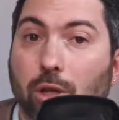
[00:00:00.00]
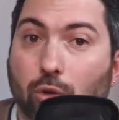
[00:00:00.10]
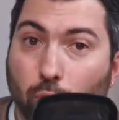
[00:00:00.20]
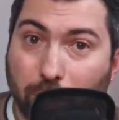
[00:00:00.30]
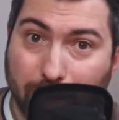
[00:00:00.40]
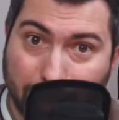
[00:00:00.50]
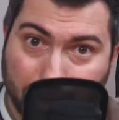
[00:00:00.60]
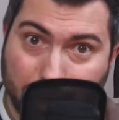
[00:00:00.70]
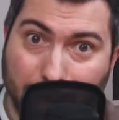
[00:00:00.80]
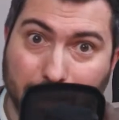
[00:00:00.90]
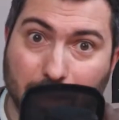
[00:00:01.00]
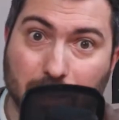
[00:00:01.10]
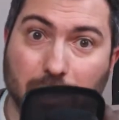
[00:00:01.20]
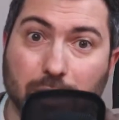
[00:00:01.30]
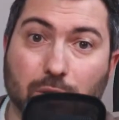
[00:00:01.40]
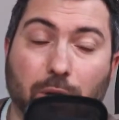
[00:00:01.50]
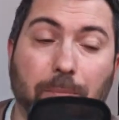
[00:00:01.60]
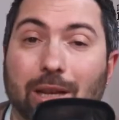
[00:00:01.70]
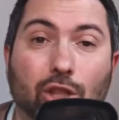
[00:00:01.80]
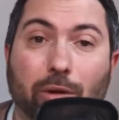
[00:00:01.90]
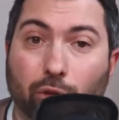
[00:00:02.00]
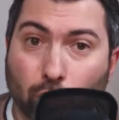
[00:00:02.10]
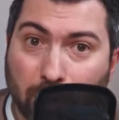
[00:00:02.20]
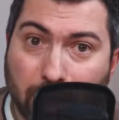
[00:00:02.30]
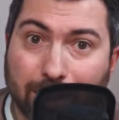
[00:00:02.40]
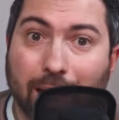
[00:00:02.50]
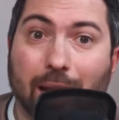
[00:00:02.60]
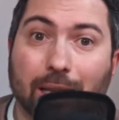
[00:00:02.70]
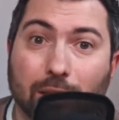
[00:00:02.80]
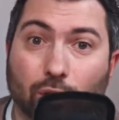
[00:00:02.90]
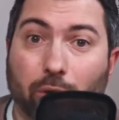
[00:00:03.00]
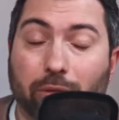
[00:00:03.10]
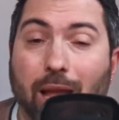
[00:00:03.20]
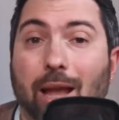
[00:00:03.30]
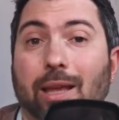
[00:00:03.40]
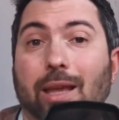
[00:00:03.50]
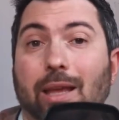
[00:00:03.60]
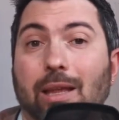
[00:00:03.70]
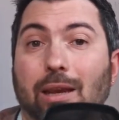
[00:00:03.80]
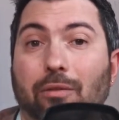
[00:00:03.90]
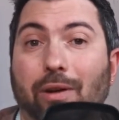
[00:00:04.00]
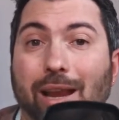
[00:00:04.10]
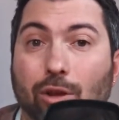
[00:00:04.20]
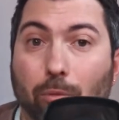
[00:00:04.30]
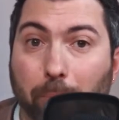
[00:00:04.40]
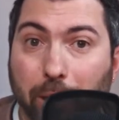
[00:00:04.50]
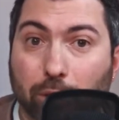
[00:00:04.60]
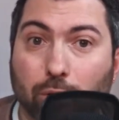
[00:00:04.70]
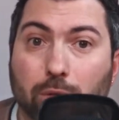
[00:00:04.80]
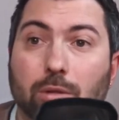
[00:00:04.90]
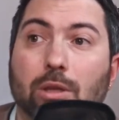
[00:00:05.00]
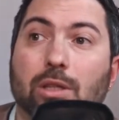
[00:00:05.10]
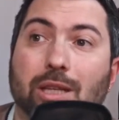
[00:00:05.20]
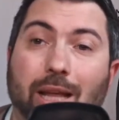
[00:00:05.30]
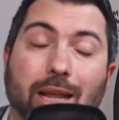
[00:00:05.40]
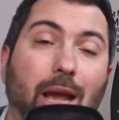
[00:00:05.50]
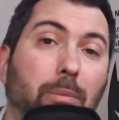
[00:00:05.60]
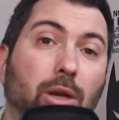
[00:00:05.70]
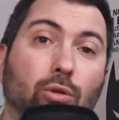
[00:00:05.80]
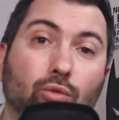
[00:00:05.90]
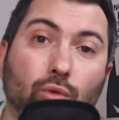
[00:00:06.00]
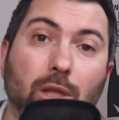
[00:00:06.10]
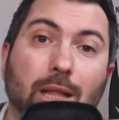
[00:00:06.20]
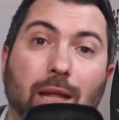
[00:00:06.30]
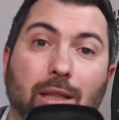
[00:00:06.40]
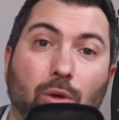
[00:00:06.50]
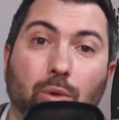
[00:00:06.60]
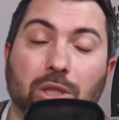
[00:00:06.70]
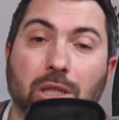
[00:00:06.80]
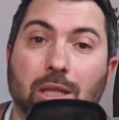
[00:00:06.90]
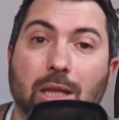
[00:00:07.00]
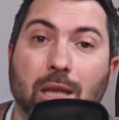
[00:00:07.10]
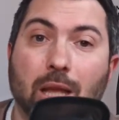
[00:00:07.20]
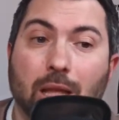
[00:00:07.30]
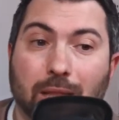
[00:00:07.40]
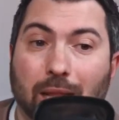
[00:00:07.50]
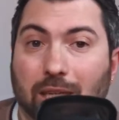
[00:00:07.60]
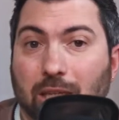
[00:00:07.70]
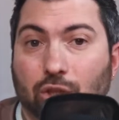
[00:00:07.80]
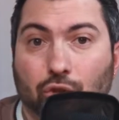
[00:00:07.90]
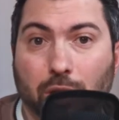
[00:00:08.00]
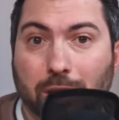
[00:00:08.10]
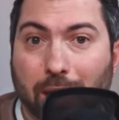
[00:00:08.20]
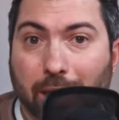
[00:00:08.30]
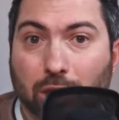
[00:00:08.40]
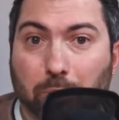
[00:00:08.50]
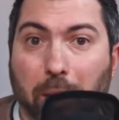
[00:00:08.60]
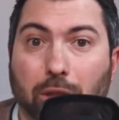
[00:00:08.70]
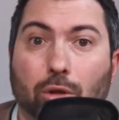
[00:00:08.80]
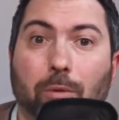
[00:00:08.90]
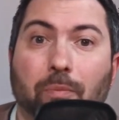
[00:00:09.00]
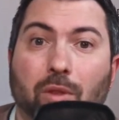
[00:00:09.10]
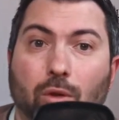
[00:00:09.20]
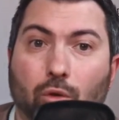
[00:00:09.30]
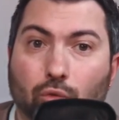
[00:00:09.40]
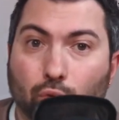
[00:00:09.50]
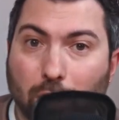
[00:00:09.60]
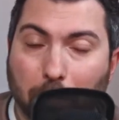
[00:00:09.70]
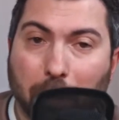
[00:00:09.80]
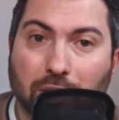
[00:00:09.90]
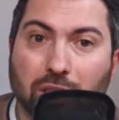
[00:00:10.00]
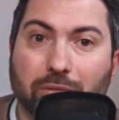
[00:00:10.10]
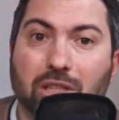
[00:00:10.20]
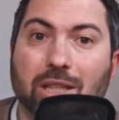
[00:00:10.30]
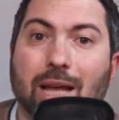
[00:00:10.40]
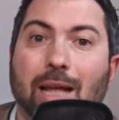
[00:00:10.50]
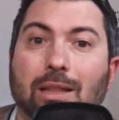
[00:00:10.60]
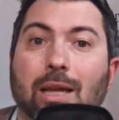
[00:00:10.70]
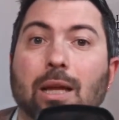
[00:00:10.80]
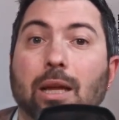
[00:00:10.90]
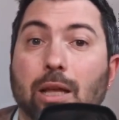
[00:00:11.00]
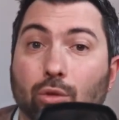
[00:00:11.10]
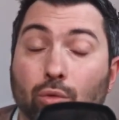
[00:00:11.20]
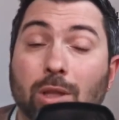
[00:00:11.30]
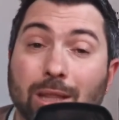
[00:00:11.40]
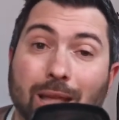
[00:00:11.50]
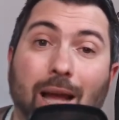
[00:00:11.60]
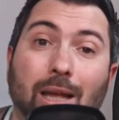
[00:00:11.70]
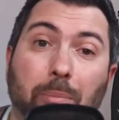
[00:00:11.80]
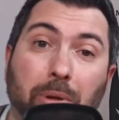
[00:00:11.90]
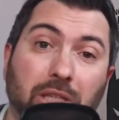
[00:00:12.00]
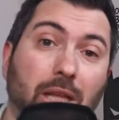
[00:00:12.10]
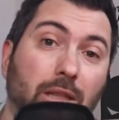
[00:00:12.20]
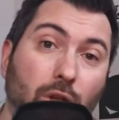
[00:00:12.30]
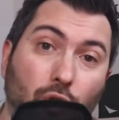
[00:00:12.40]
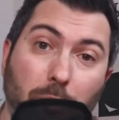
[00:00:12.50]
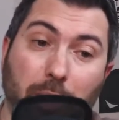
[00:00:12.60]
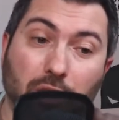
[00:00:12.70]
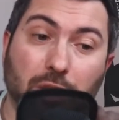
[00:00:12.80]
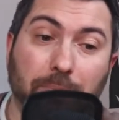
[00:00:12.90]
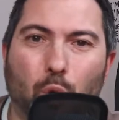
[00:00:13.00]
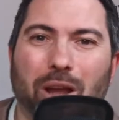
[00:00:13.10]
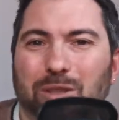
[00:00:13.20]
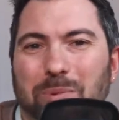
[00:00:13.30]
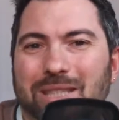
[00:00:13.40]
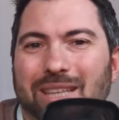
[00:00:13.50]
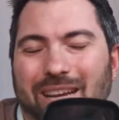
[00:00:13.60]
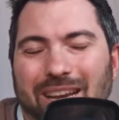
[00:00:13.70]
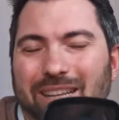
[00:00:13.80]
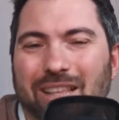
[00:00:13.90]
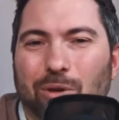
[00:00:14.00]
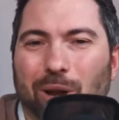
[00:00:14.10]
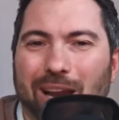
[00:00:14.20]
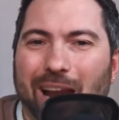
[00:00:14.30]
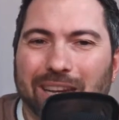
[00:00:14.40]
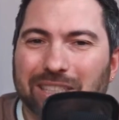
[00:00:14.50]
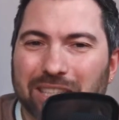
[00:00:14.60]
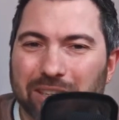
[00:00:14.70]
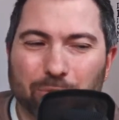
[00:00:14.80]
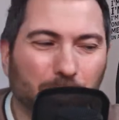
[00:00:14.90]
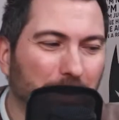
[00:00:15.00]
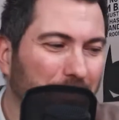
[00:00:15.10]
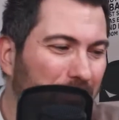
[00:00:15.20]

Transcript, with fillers: il cui link è in descrizione. Lì trovi tutti i dettagli, trovi anche il file completo scaricabile con tutti i dati acquisiti dalla scansione di Tag Inspector con tutte le pagine visitate e tutti i tag presenti in ogni pagina. Puoi sbizzarrirti con l'analisi se vuoi.